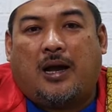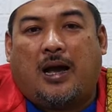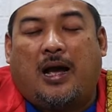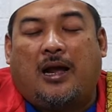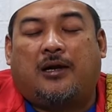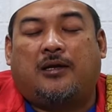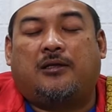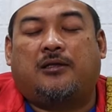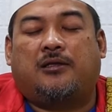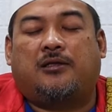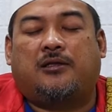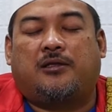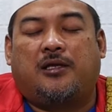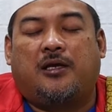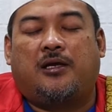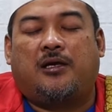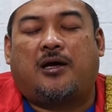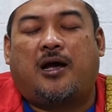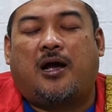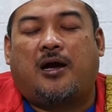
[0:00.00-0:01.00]

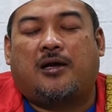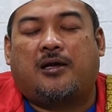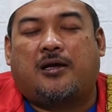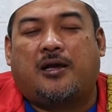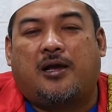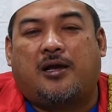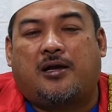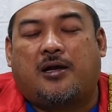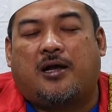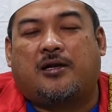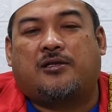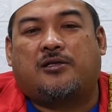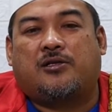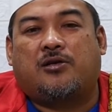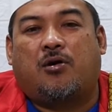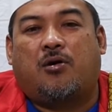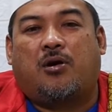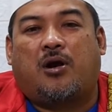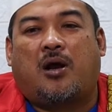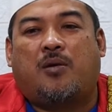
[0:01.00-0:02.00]
arti hakikat
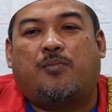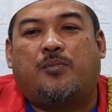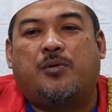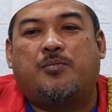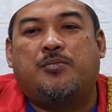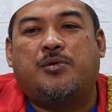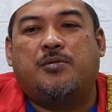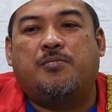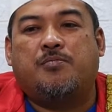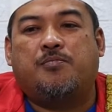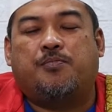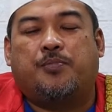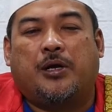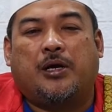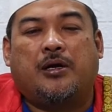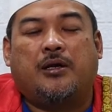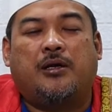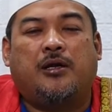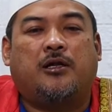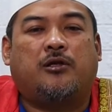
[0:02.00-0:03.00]
seorang
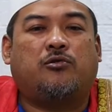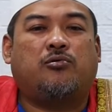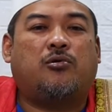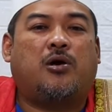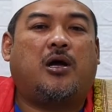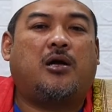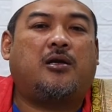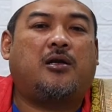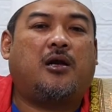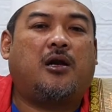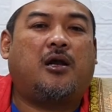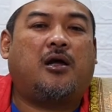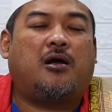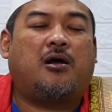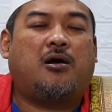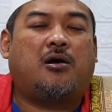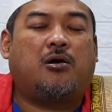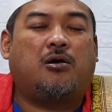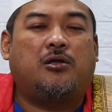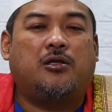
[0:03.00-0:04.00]
pemimpin itu adalah
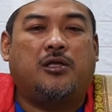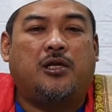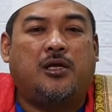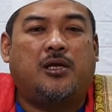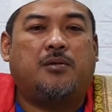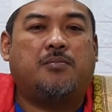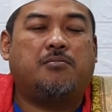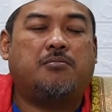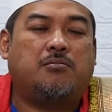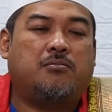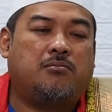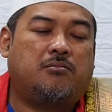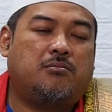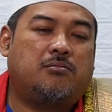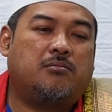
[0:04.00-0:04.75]
khadim.